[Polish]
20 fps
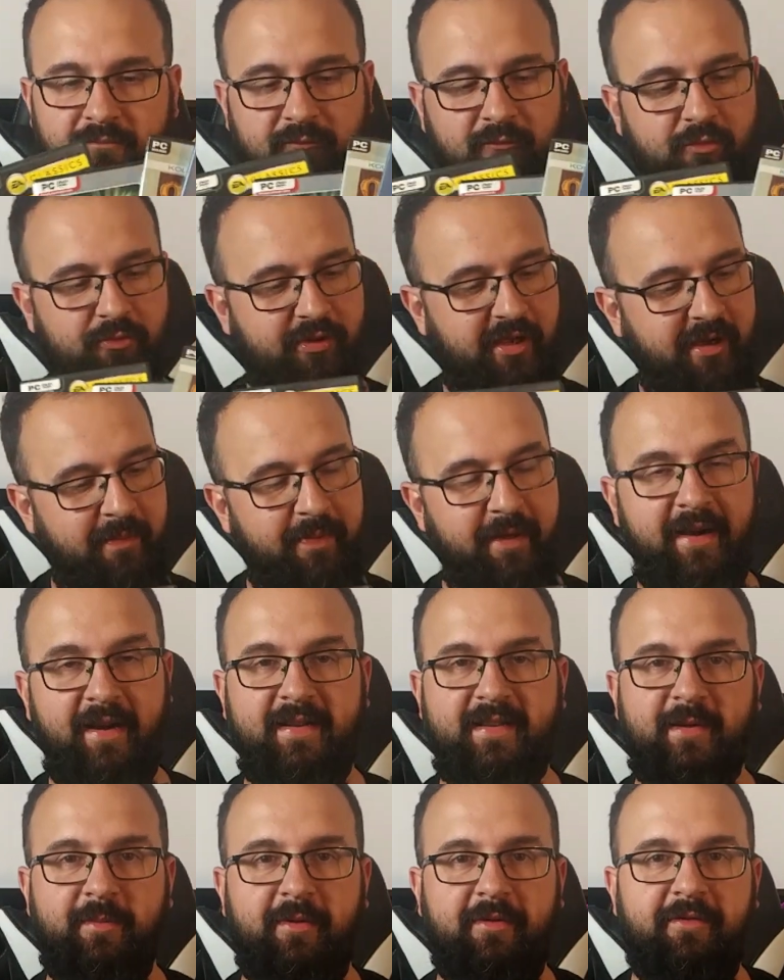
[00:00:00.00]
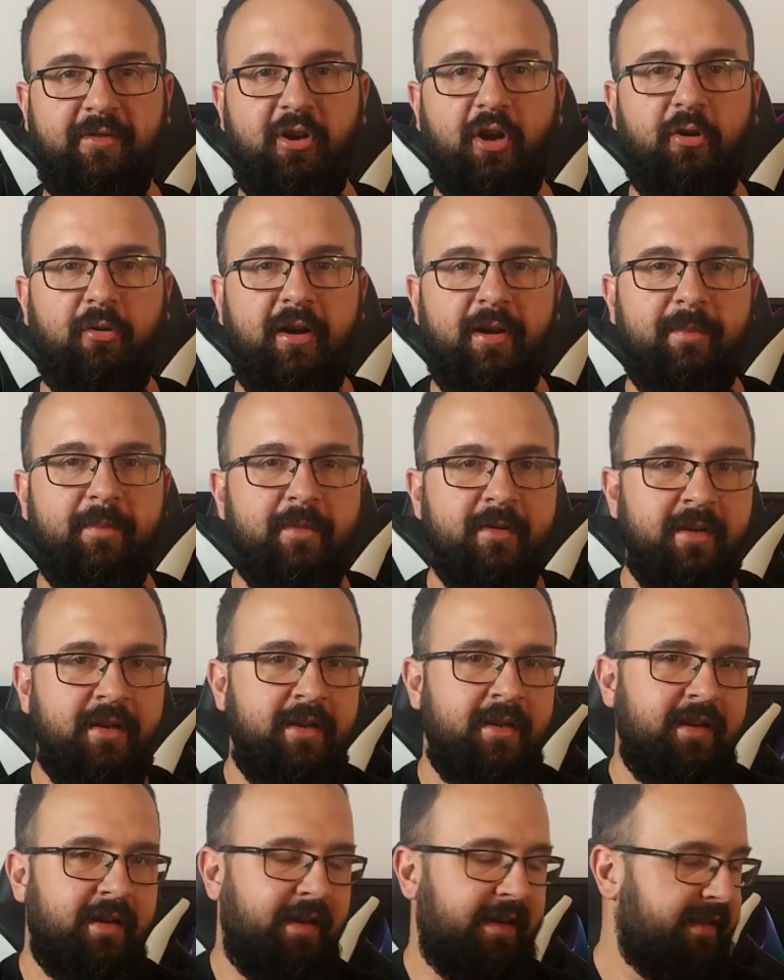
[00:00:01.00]
Tutaj parę sobie wyjąłem.
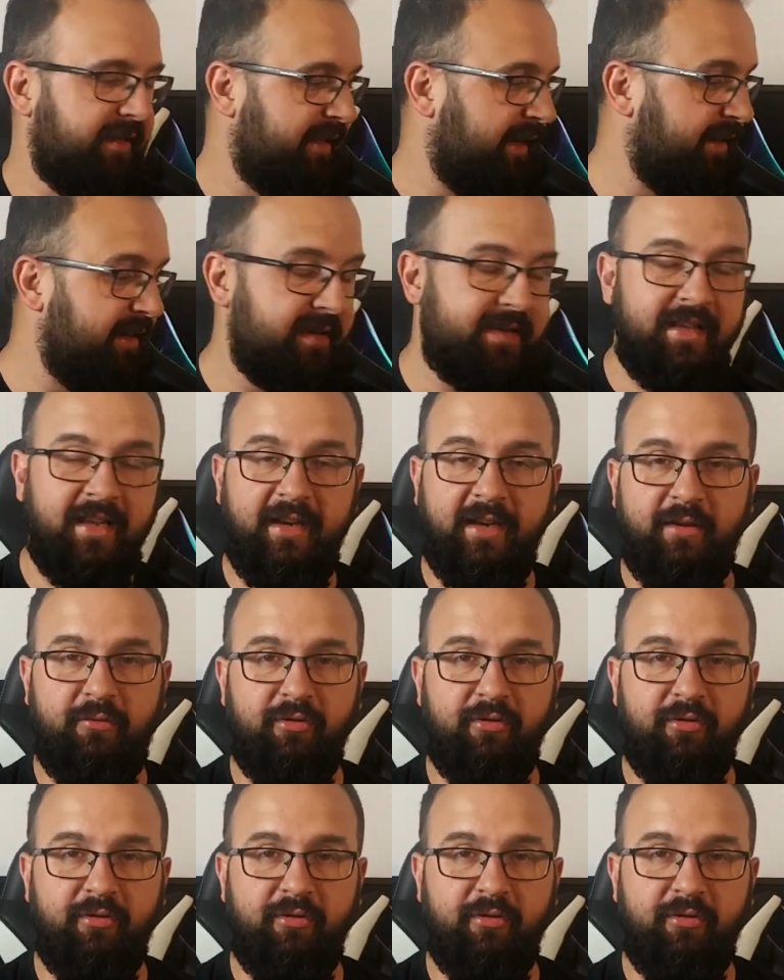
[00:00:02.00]
E, tanie serie,